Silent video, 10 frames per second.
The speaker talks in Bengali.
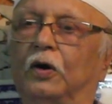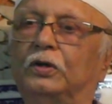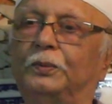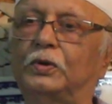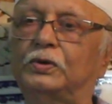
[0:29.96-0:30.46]

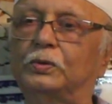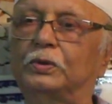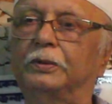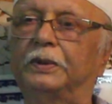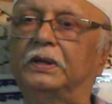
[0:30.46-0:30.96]
হয়তো প্রশ্ন
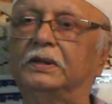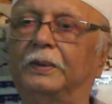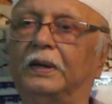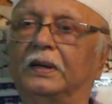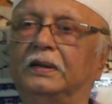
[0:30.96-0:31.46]
উঠতে পারে যে
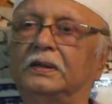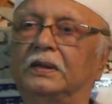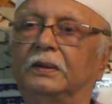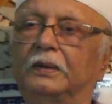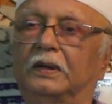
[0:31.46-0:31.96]

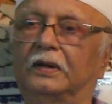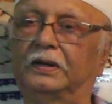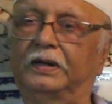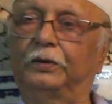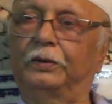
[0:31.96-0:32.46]
বাংলাদেশের
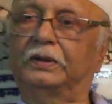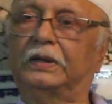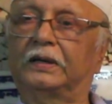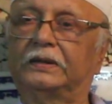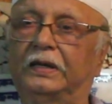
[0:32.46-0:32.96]
হিরোইন
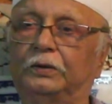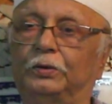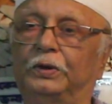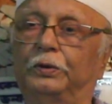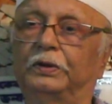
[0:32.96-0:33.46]
থাকতে এত
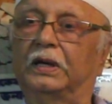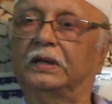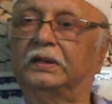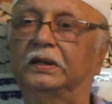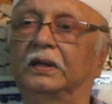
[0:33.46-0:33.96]
হিরোইন
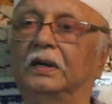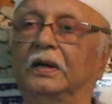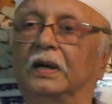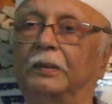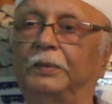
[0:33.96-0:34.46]
থাকতে
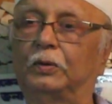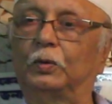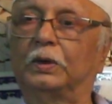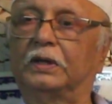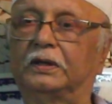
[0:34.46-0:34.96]
আপনি
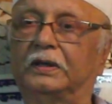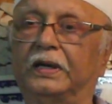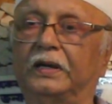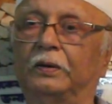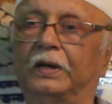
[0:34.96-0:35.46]
কলকাতাতে
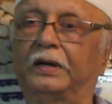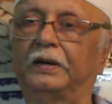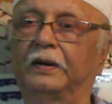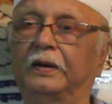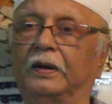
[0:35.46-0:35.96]
কেন গেলেন
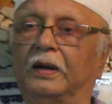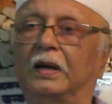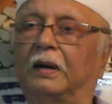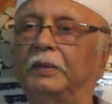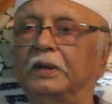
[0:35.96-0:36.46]

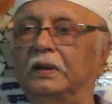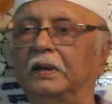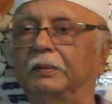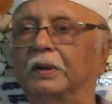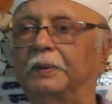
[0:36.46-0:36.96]
আমি
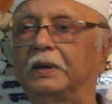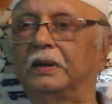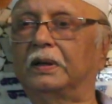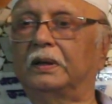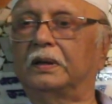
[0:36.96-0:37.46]
এই
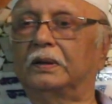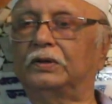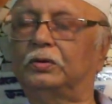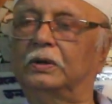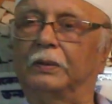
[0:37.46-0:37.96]
ব্যাপারে
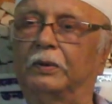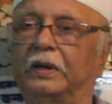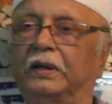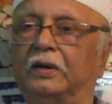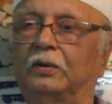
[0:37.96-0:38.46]
কিছু না
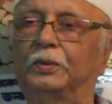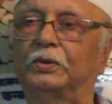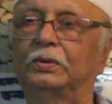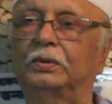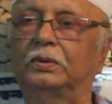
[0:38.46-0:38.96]
বলাই এখন
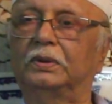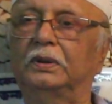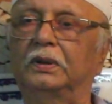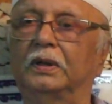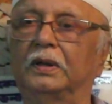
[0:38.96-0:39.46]
পছন্দ করি